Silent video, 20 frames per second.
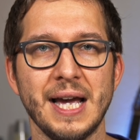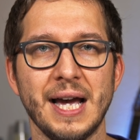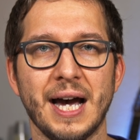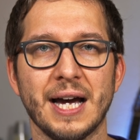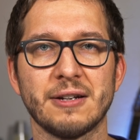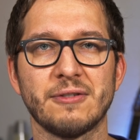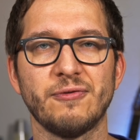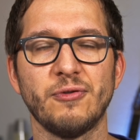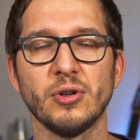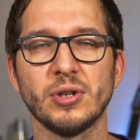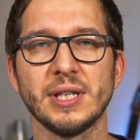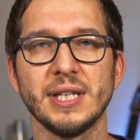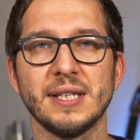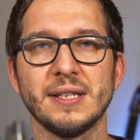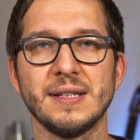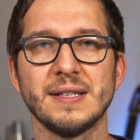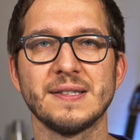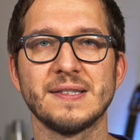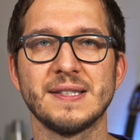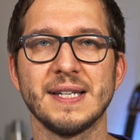hat wirklich
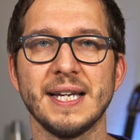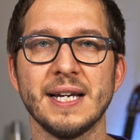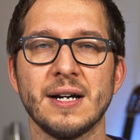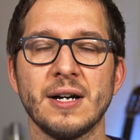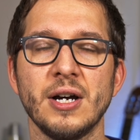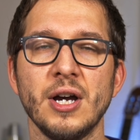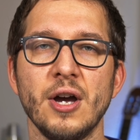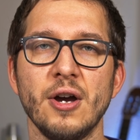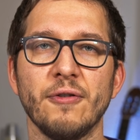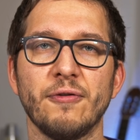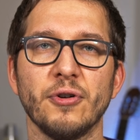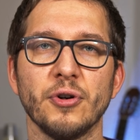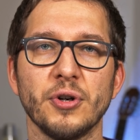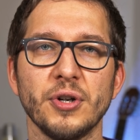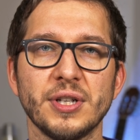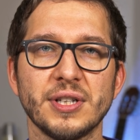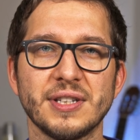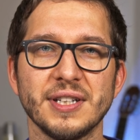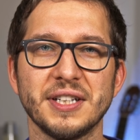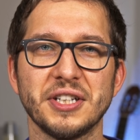eine sehr
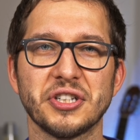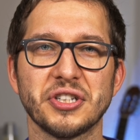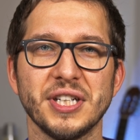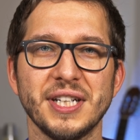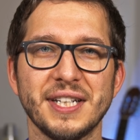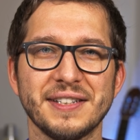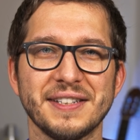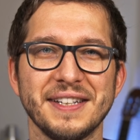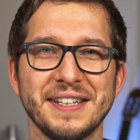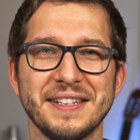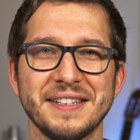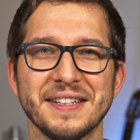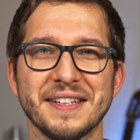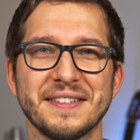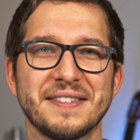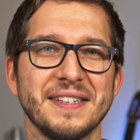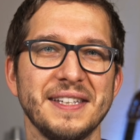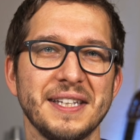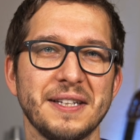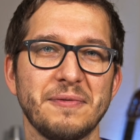verrückte Geschichte hinter
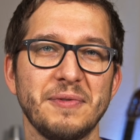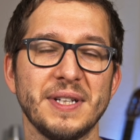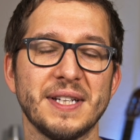sich,